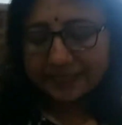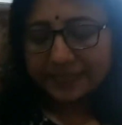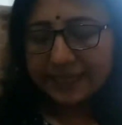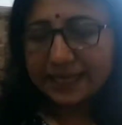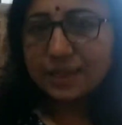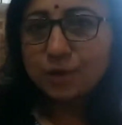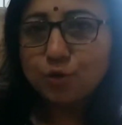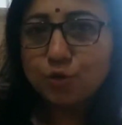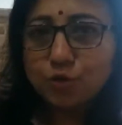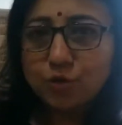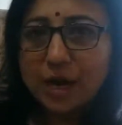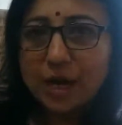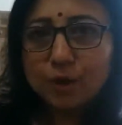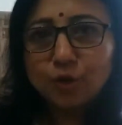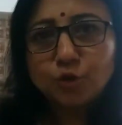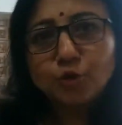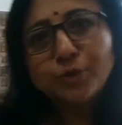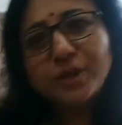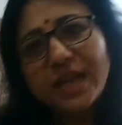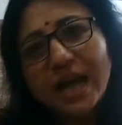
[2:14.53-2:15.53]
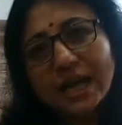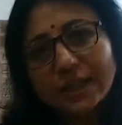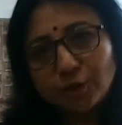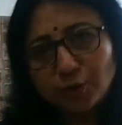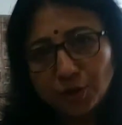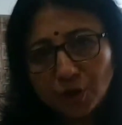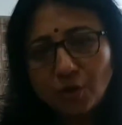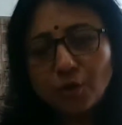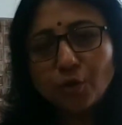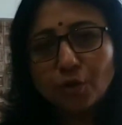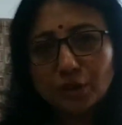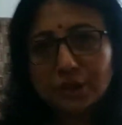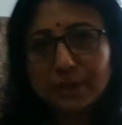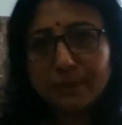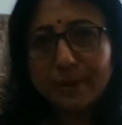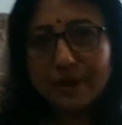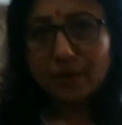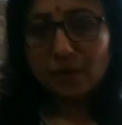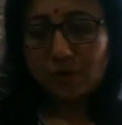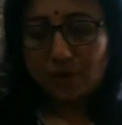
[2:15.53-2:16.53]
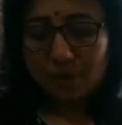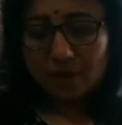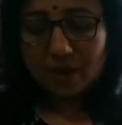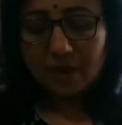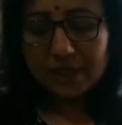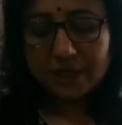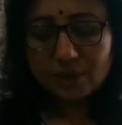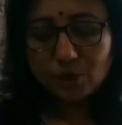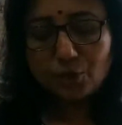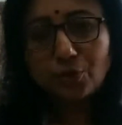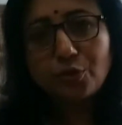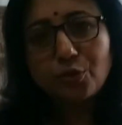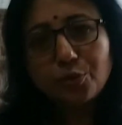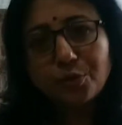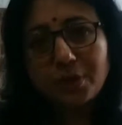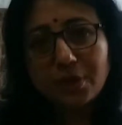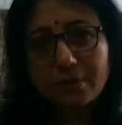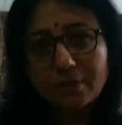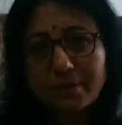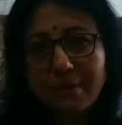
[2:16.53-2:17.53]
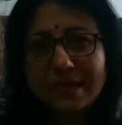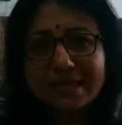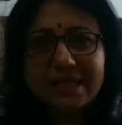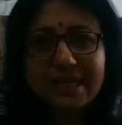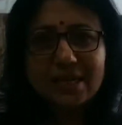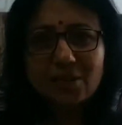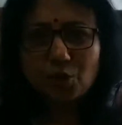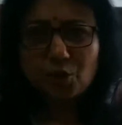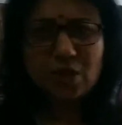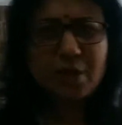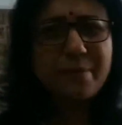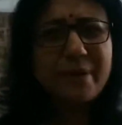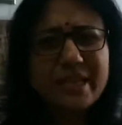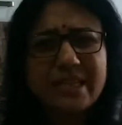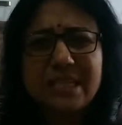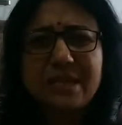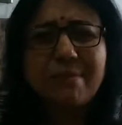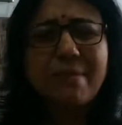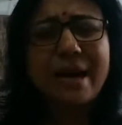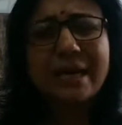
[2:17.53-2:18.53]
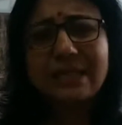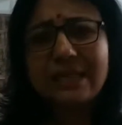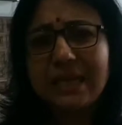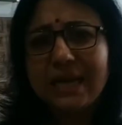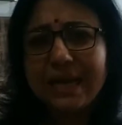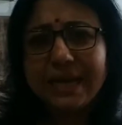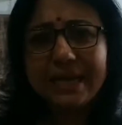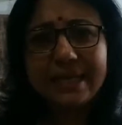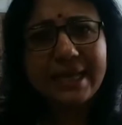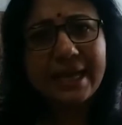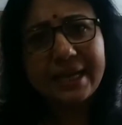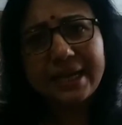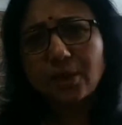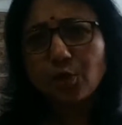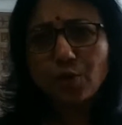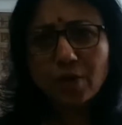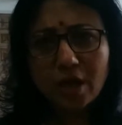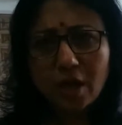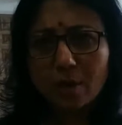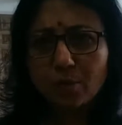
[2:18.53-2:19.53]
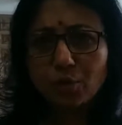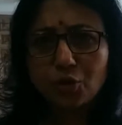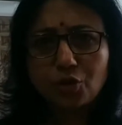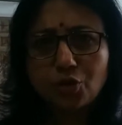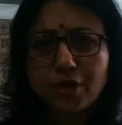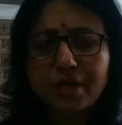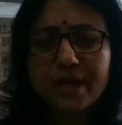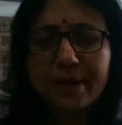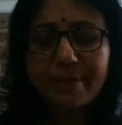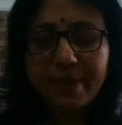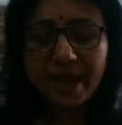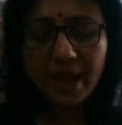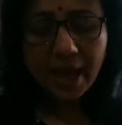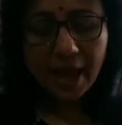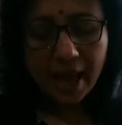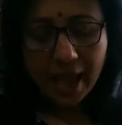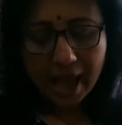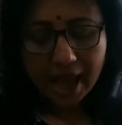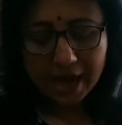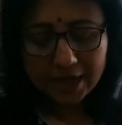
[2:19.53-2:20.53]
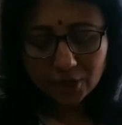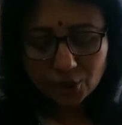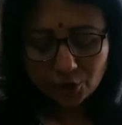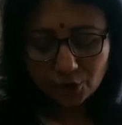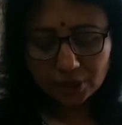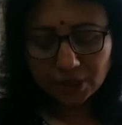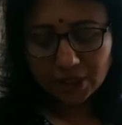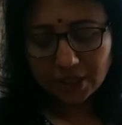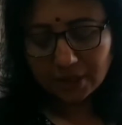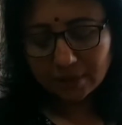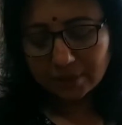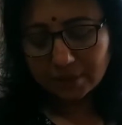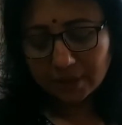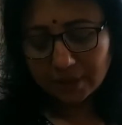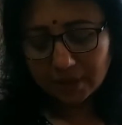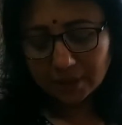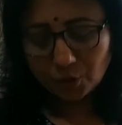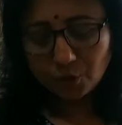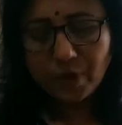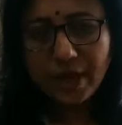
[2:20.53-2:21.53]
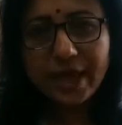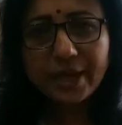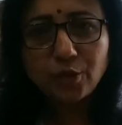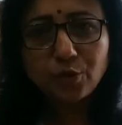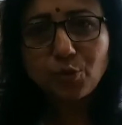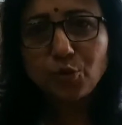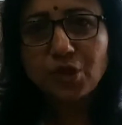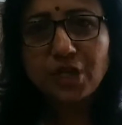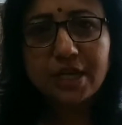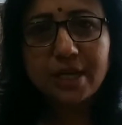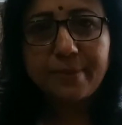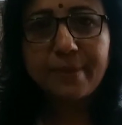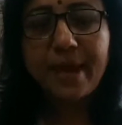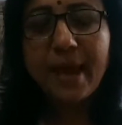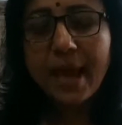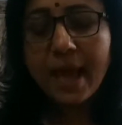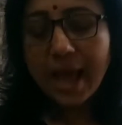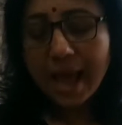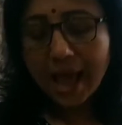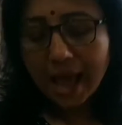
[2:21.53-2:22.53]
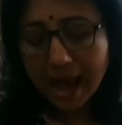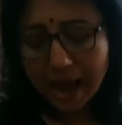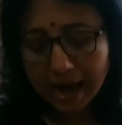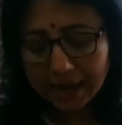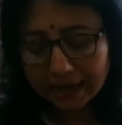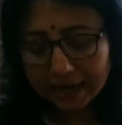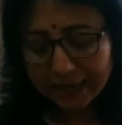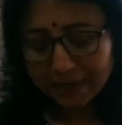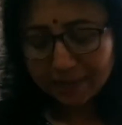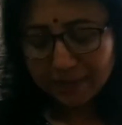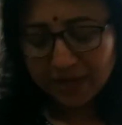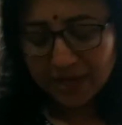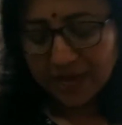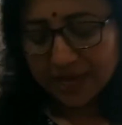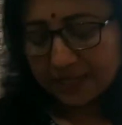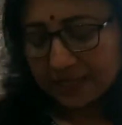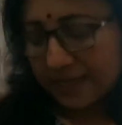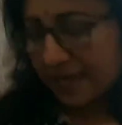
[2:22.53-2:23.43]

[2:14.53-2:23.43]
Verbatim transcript: থেকেই দুটো আলু তুমি না ধুয়েও করতে পারো কিন্তু তুমি বাজারে যদি বেশি মাটি লেগে থাকে ধুয়ে অবশ্যই নেবে আর যদি ধুয়ে একটু মুছে নেবে আর এমনি এইটা